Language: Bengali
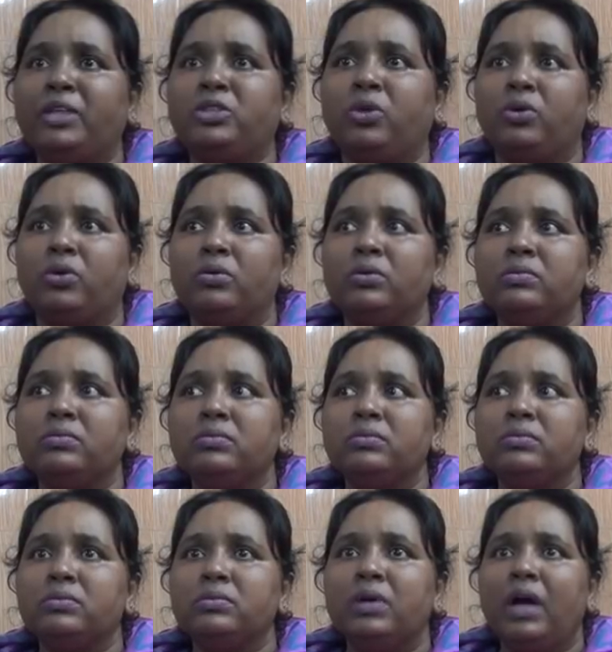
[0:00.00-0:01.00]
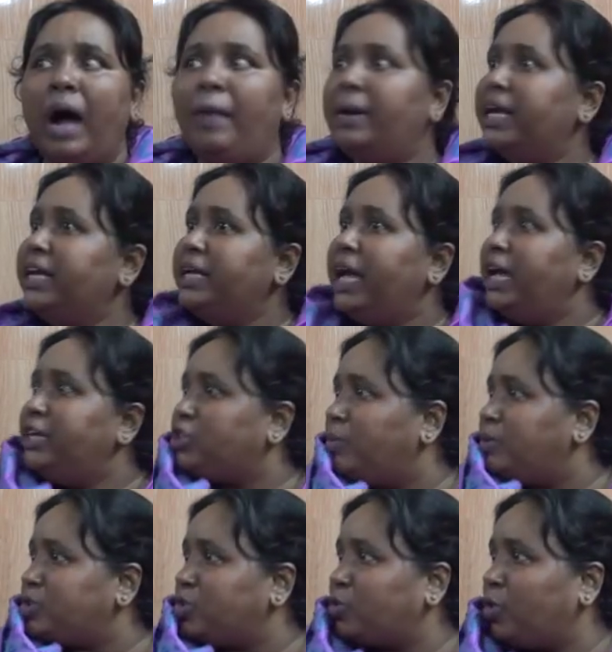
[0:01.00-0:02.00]
মারতো আমার এই এই
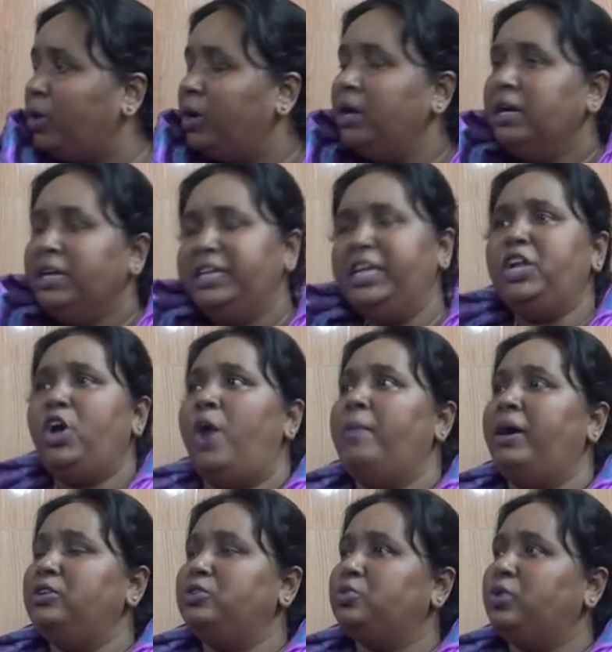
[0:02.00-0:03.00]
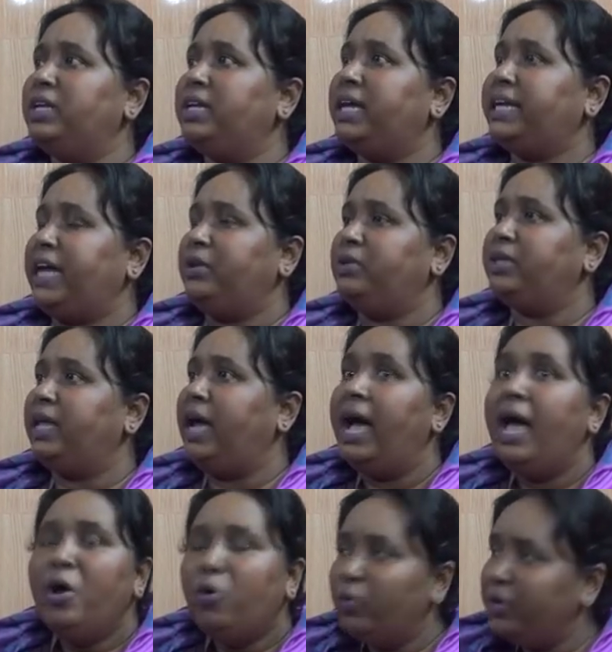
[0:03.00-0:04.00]
সমস্ত নিরহ মানুষগুলিকে কেন তারা
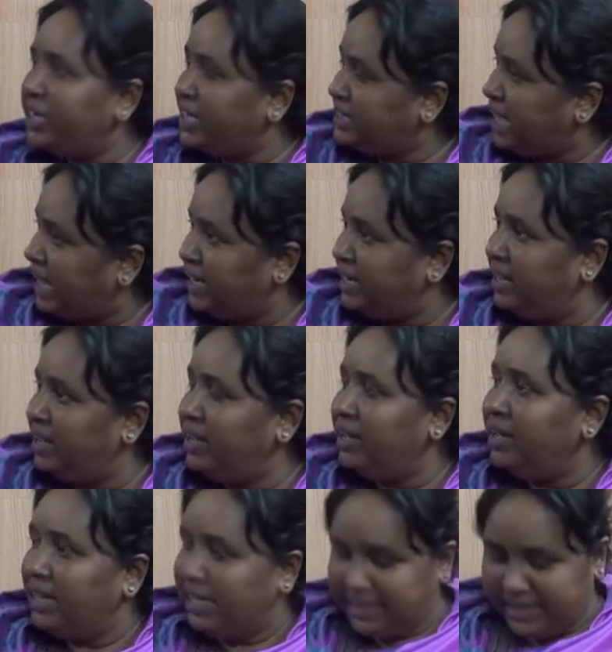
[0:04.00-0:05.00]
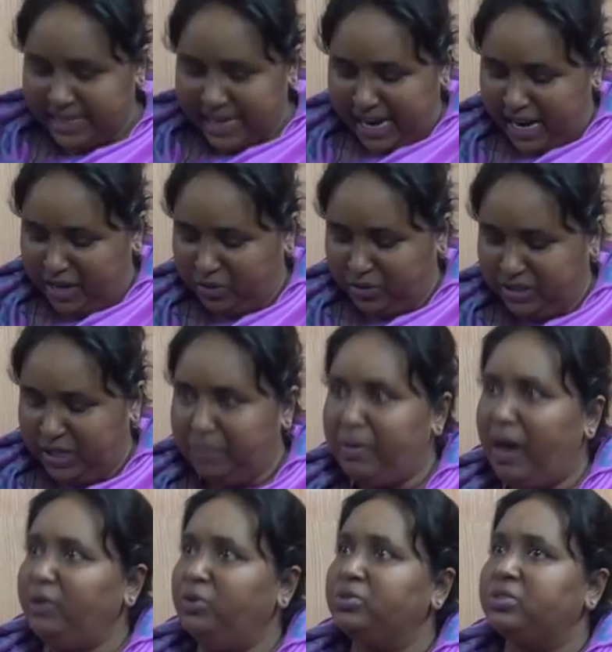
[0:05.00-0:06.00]
উনি কি জানে না যে নারায়ণগঞ্জের
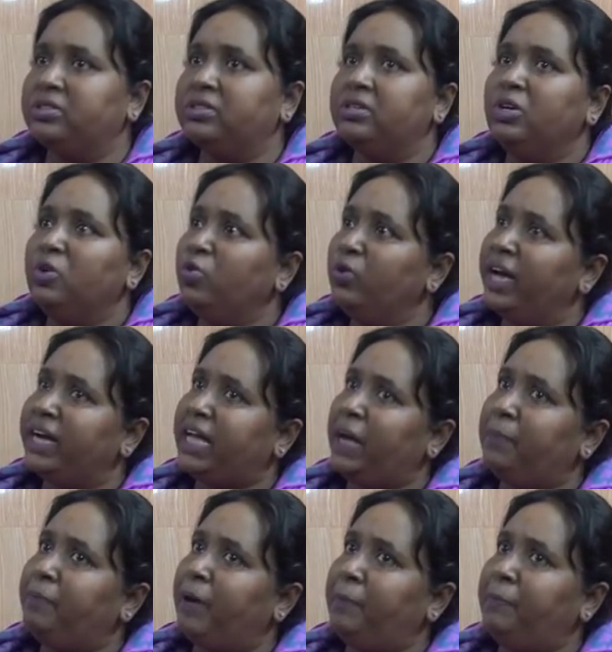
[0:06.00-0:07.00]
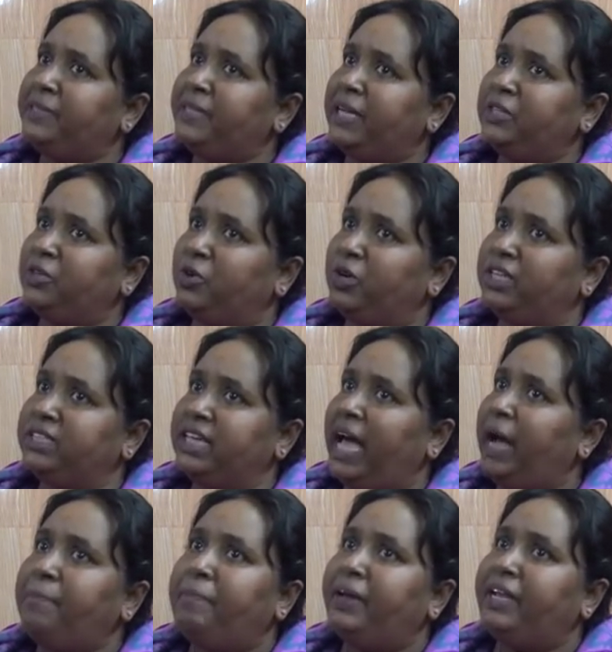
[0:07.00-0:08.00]
মানুষ ওনাকে একবার বিতাড়িত করেছে
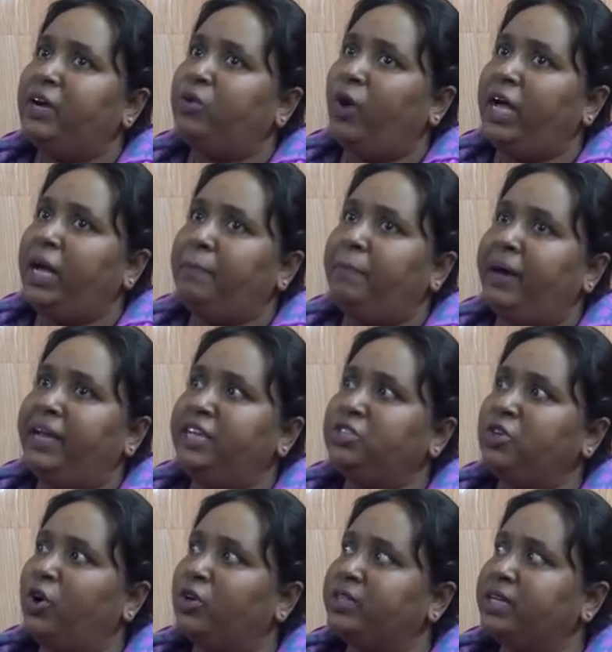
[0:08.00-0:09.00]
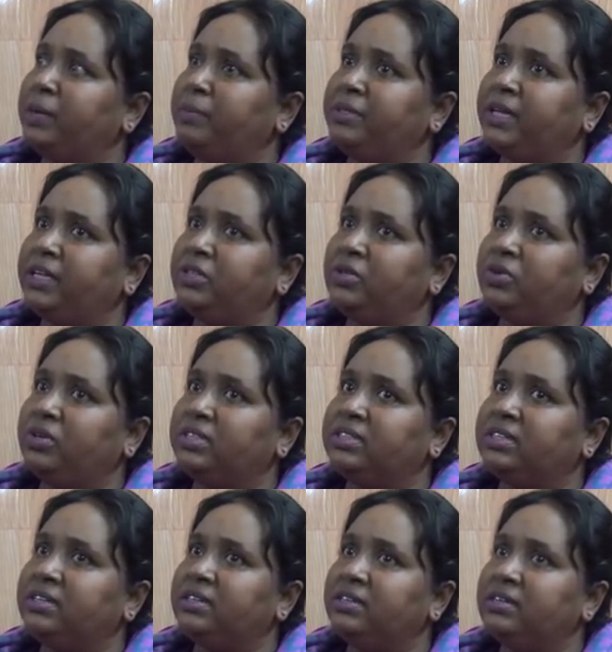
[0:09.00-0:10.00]
একবার না কয়েকবার এই শহর থেকে বিতাড়িত করেছে